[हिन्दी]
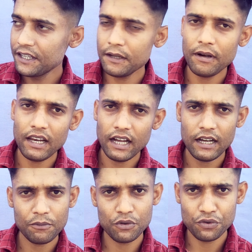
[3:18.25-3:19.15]
ये वाला
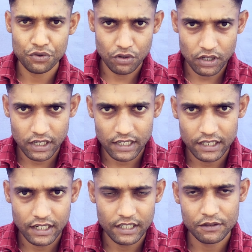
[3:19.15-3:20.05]
आपको इंस्टॉल कर
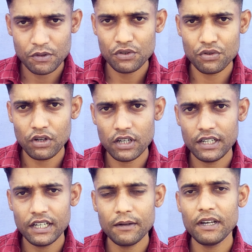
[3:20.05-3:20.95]
लेना है इसमें इंस्टॉल
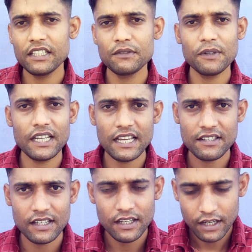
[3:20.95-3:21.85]
करने के बाद इसमें
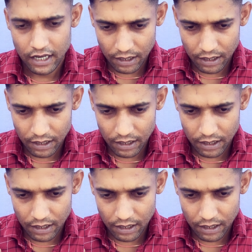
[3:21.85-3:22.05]
कैसे